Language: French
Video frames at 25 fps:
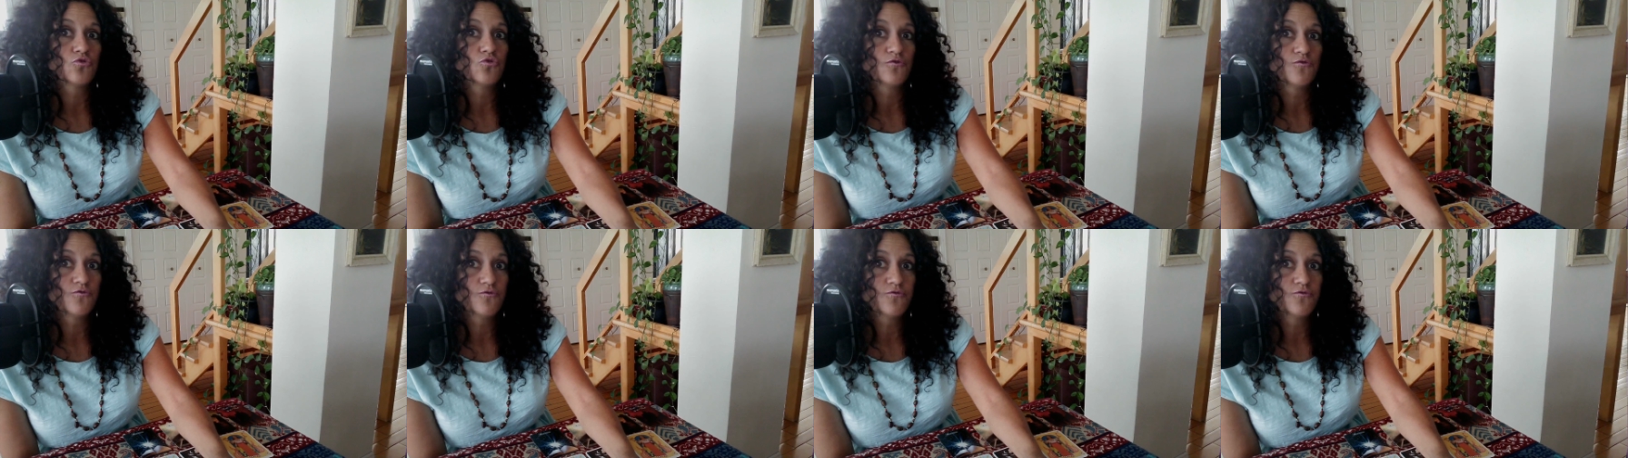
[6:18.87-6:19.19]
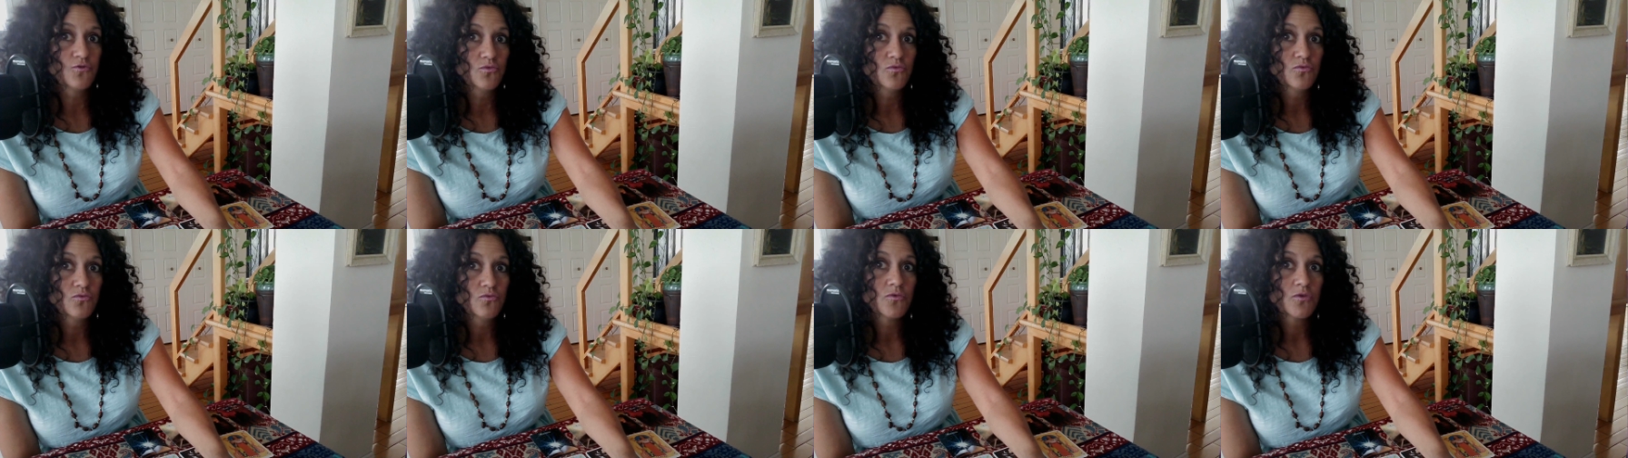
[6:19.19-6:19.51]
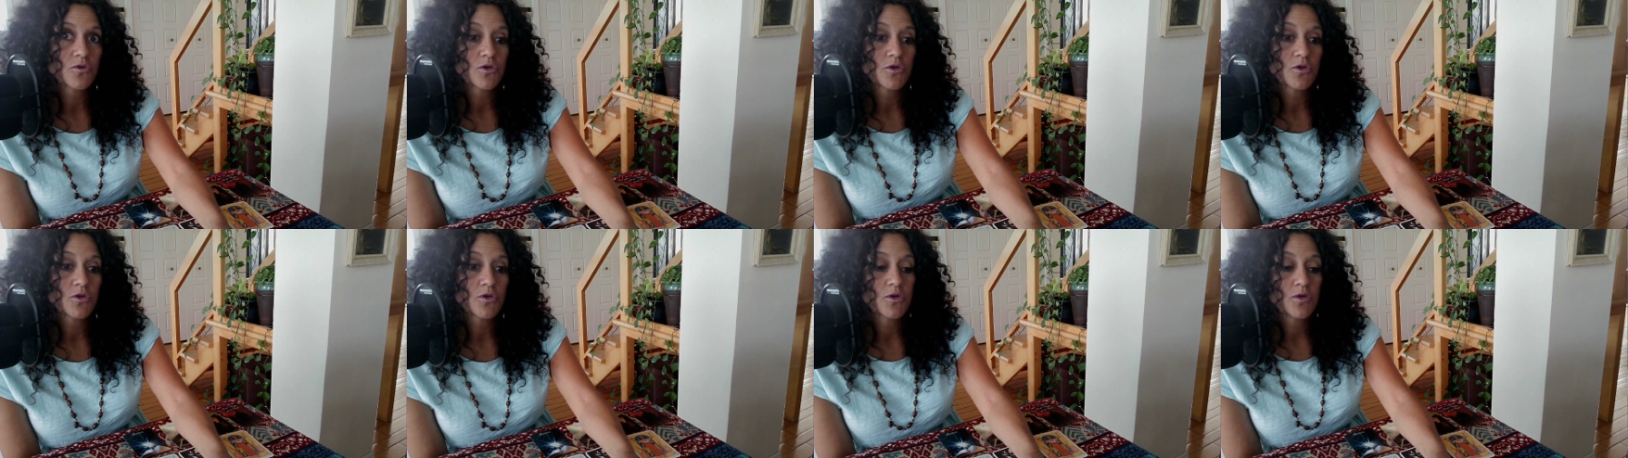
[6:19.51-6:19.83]
vous.
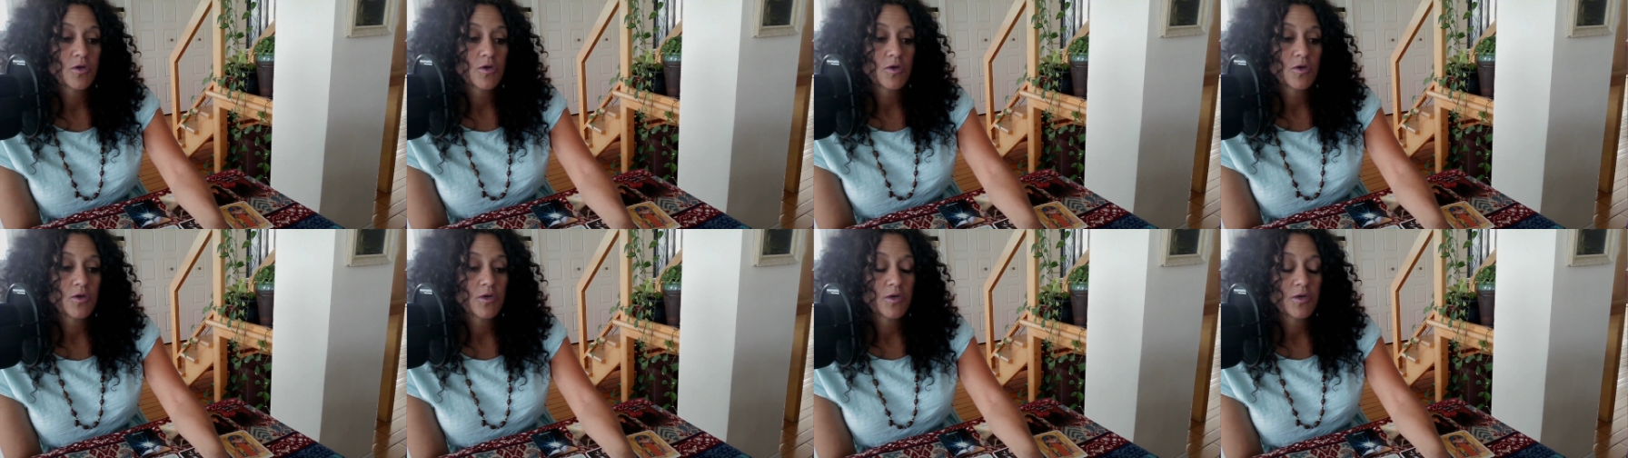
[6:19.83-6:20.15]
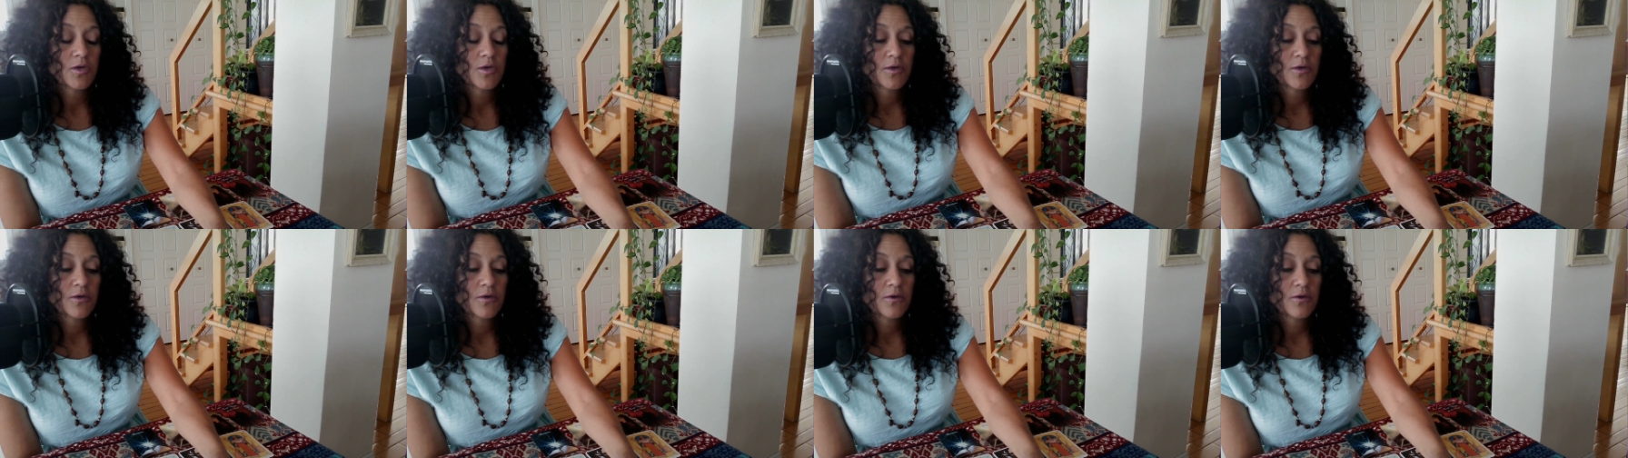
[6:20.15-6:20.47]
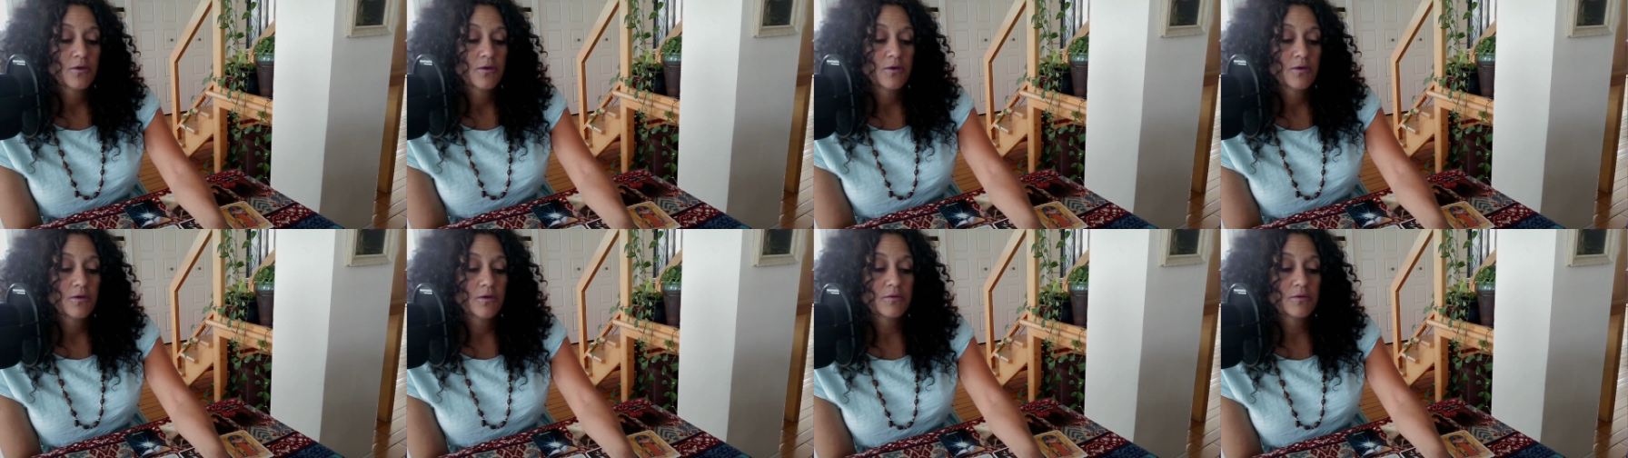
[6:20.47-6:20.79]

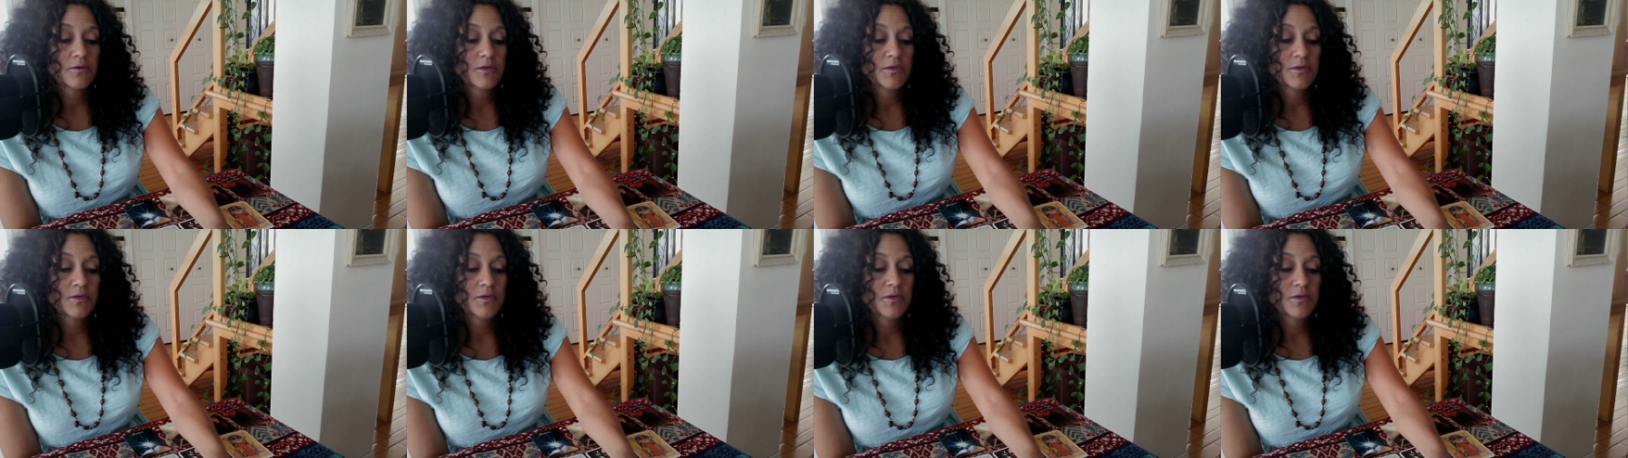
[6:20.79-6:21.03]
OK?